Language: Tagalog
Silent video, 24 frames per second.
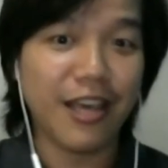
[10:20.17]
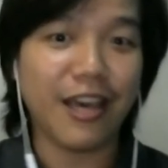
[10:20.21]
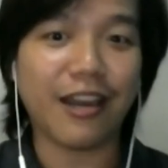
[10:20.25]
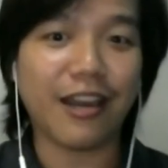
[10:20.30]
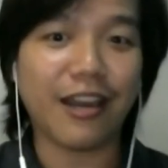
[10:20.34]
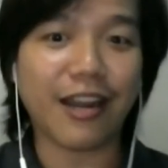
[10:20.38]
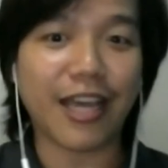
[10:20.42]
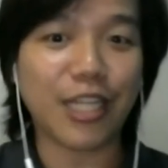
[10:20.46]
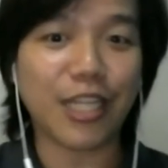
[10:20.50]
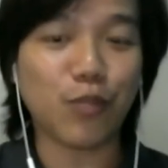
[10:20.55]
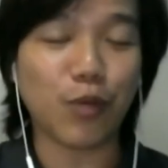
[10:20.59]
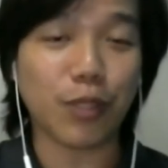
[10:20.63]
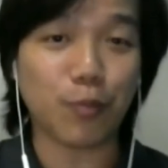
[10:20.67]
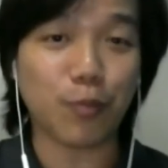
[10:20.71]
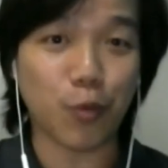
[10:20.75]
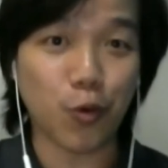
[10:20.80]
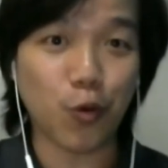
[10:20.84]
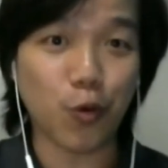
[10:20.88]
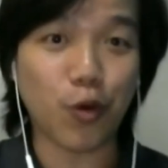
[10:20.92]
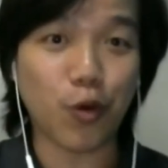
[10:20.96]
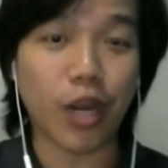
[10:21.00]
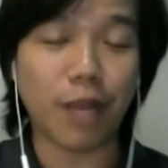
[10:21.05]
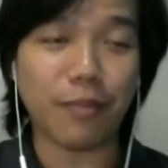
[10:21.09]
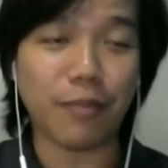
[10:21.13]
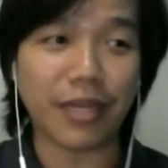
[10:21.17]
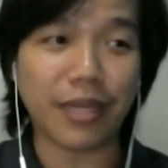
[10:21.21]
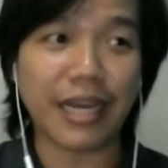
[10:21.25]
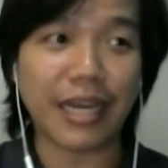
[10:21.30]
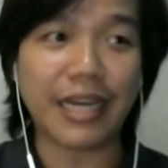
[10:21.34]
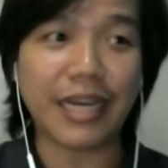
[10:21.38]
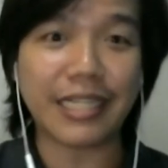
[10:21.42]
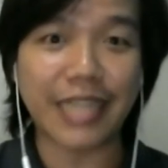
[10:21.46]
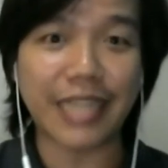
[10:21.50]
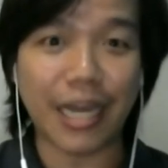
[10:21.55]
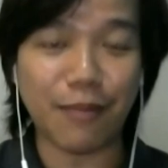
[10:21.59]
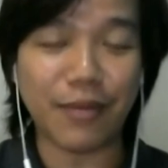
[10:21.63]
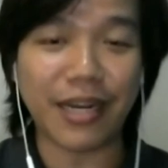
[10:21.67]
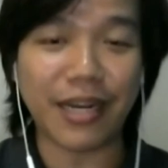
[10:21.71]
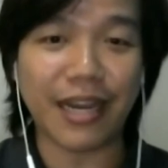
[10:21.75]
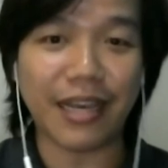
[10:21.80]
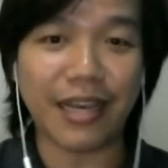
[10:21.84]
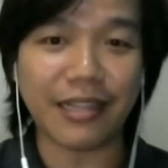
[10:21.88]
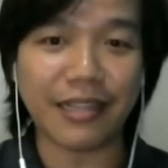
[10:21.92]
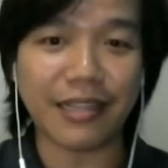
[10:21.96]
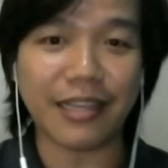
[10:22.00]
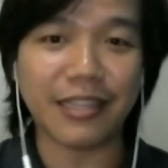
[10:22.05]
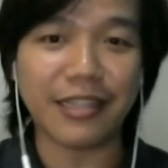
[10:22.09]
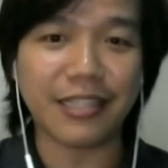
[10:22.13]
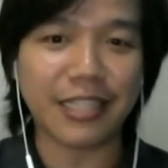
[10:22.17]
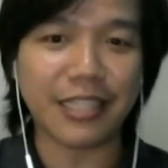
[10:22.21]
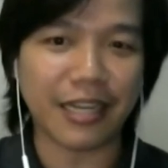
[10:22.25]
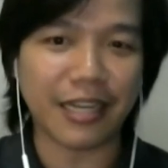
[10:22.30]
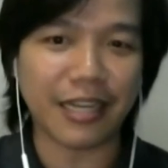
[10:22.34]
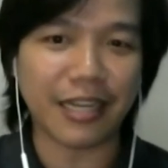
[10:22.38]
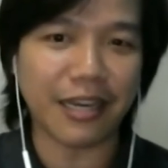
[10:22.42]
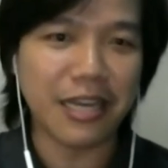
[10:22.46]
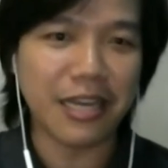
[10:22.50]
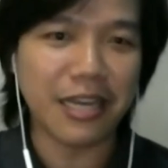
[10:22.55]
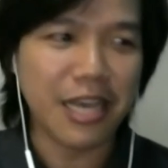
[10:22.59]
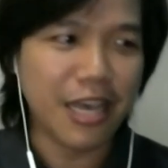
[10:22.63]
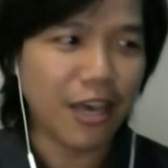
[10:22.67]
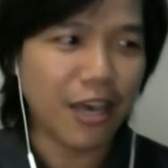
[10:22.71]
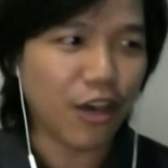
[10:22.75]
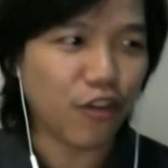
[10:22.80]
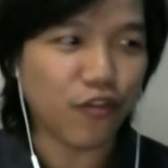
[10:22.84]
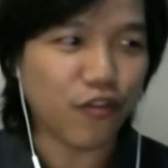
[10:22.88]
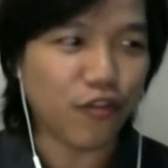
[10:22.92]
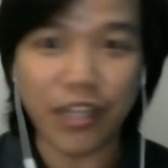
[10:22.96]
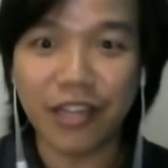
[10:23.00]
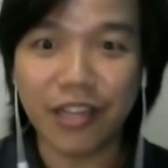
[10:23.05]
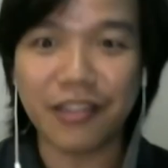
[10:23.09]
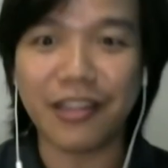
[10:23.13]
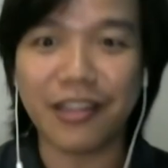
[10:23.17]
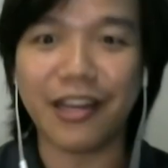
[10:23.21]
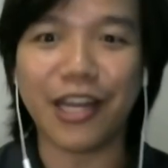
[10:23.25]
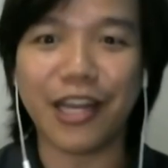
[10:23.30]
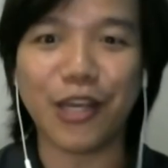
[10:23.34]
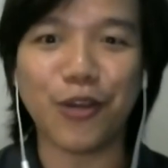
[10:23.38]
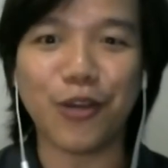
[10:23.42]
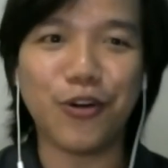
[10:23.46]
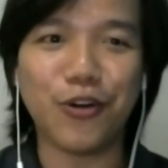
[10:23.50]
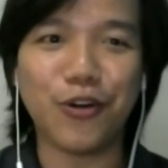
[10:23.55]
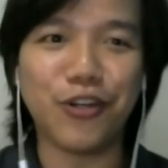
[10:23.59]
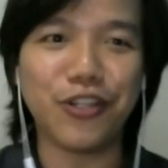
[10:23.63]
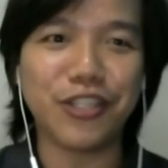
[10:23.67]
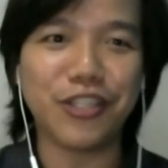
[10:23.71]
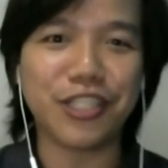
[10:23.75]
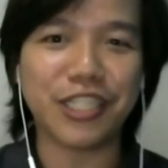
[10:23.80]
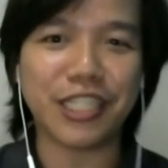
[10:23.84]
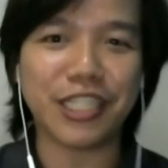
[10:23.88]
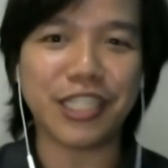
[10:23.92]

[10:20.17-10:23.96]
graduate program at nakasama natin sina Phil De Leon,